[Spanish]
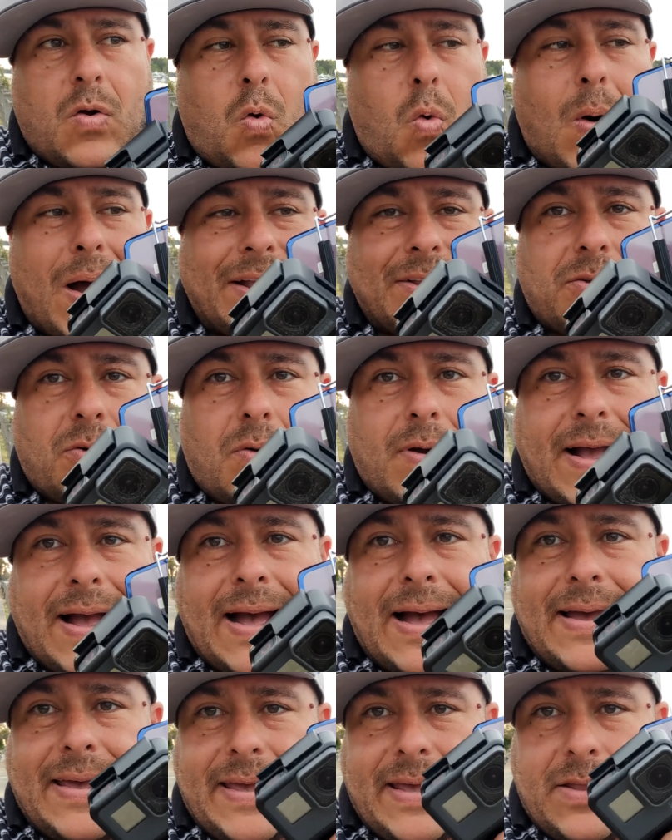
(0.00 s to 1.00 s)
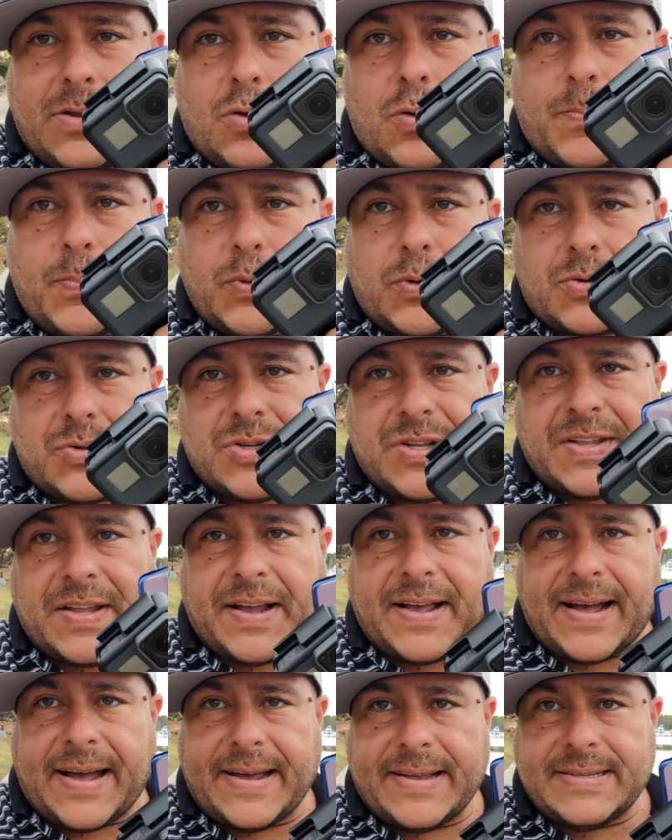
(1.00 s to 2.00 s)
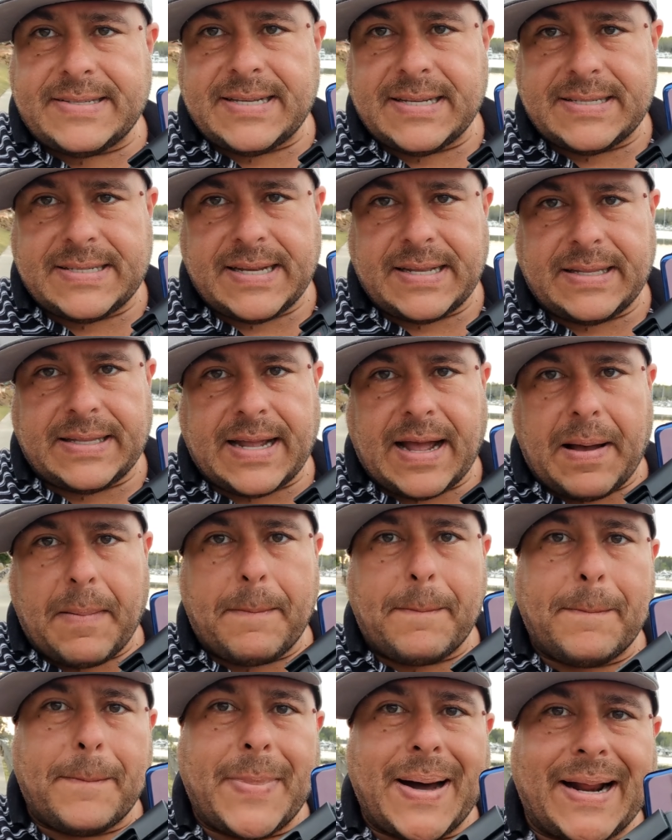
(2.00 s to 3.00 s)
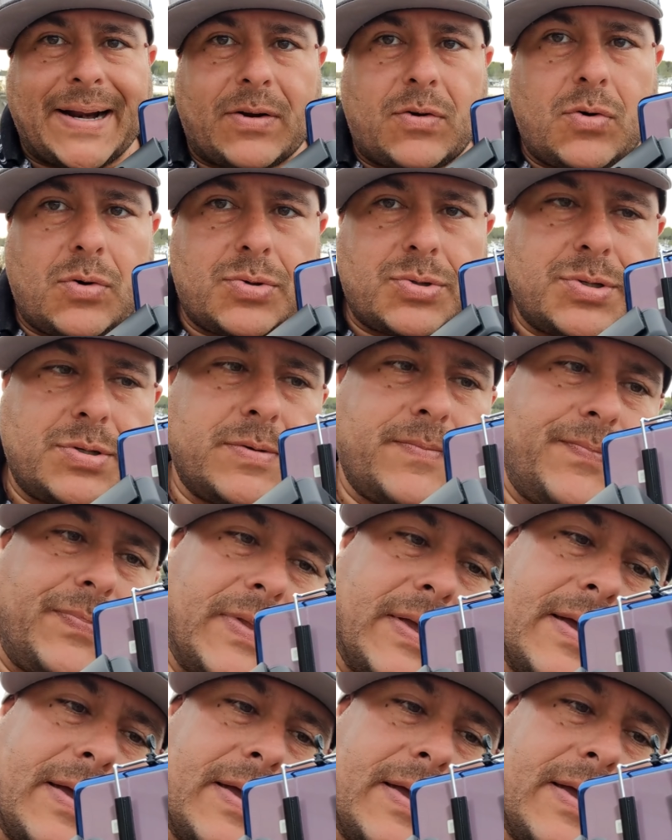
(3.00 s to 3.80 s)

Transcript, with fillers: 4K y en 2.7K en 60 marcos.